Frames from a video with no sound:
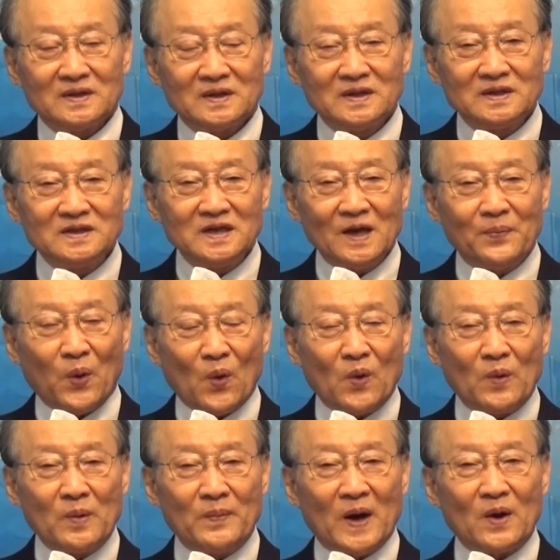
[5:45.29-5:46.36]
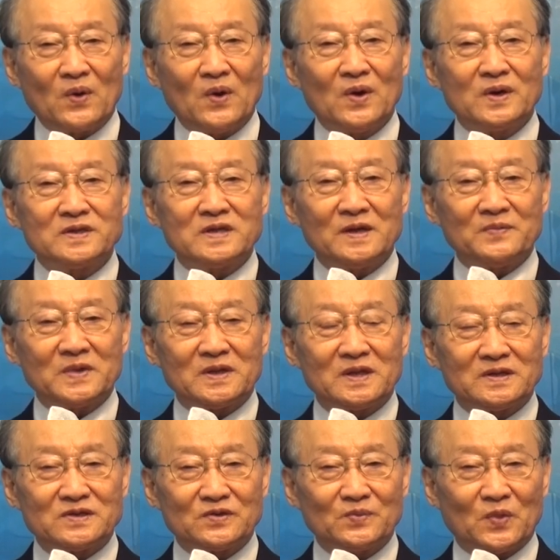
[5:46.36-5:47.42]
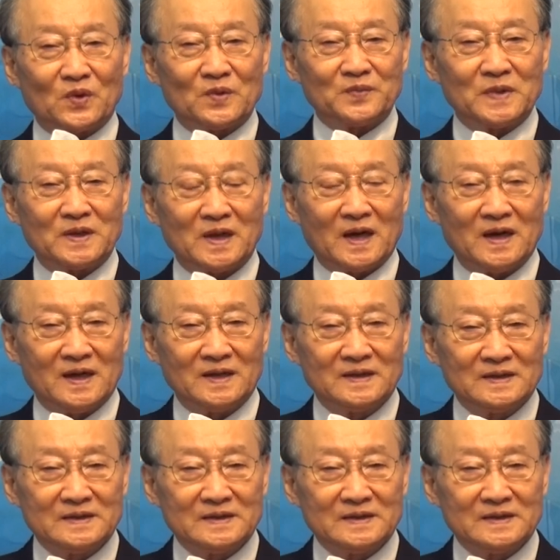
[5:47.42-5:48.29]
언제 복음을 받고 언제 믿을지 모릅니다.